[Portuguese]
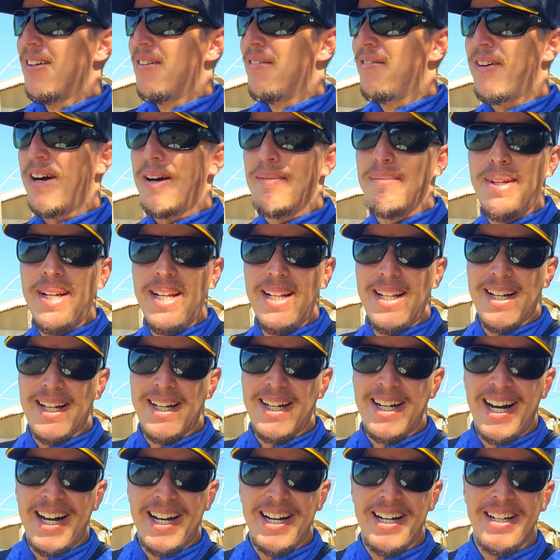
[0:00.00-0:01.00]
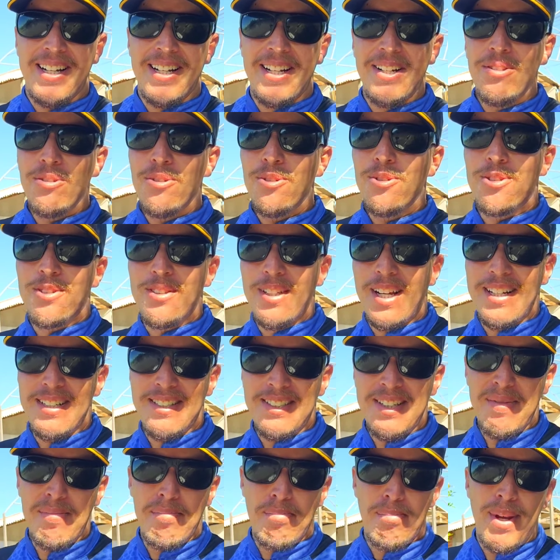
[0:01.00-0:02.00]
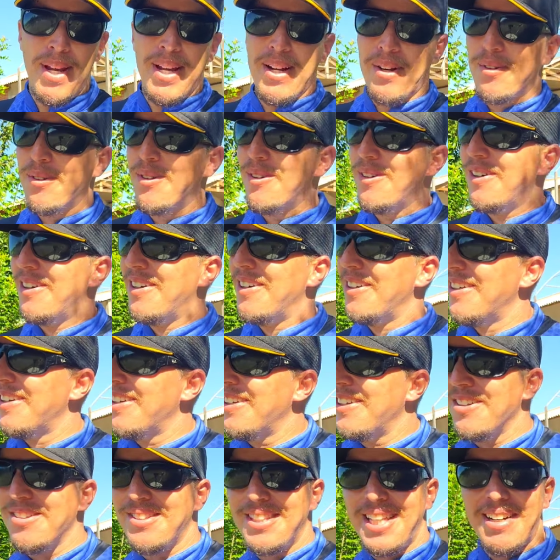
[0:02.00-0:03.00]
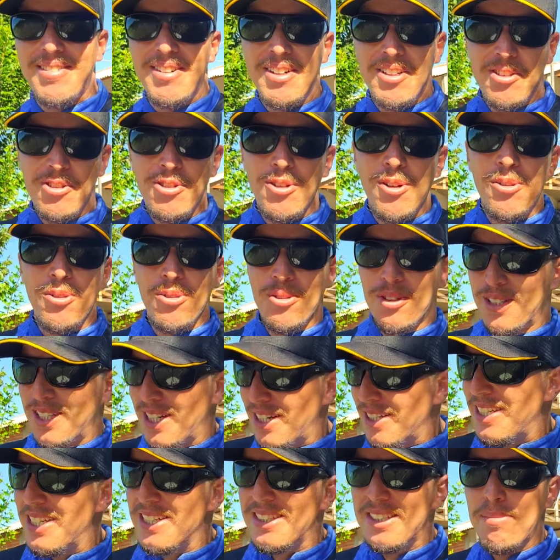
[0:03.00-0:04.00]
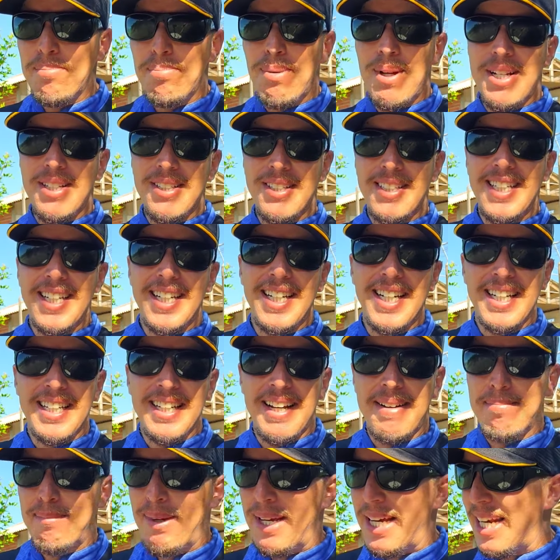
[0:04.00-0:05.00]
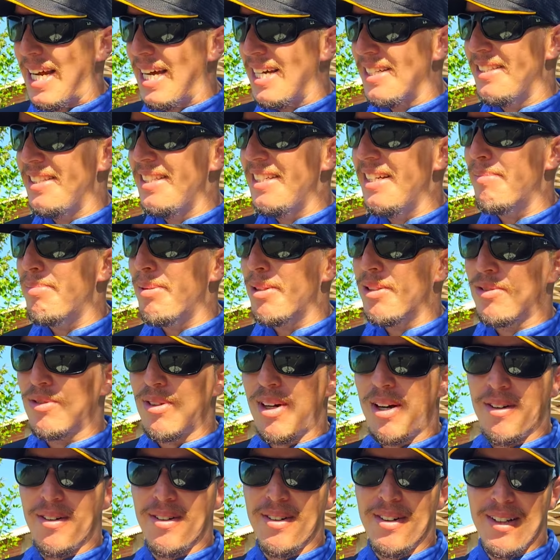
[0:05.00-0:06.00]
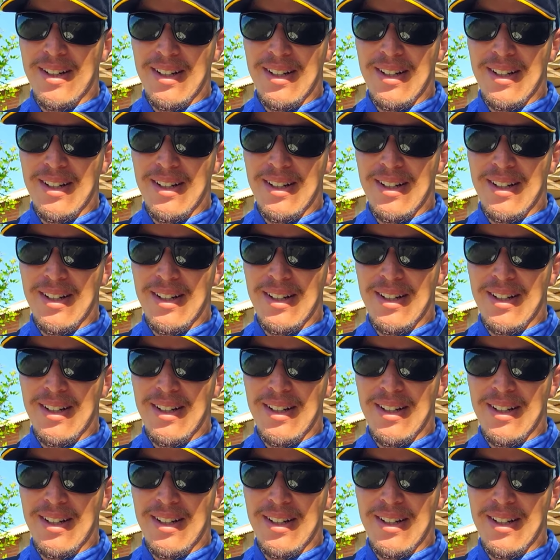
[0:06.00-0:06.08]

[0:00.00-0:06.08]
Família, cara, eu não sei se pegou. Eu tava soltando esse peixinho aqui na beiradinha, pessoal.